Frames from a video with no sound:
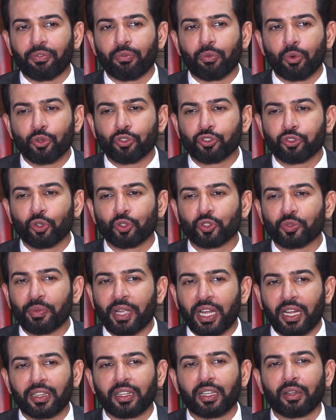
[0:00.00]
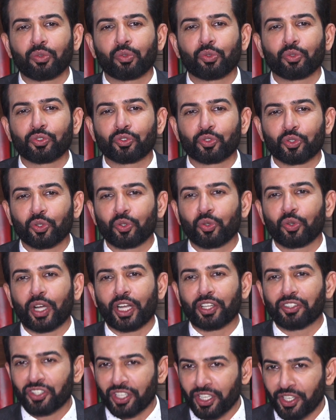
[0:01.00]
वो शोज़ में आता हूँ जो
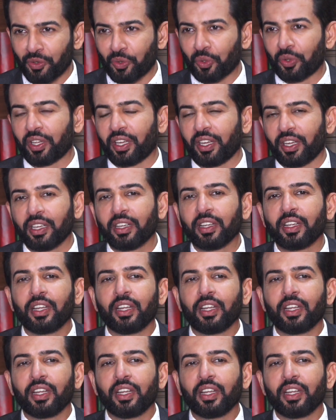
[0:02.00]
अच्छे होते हैं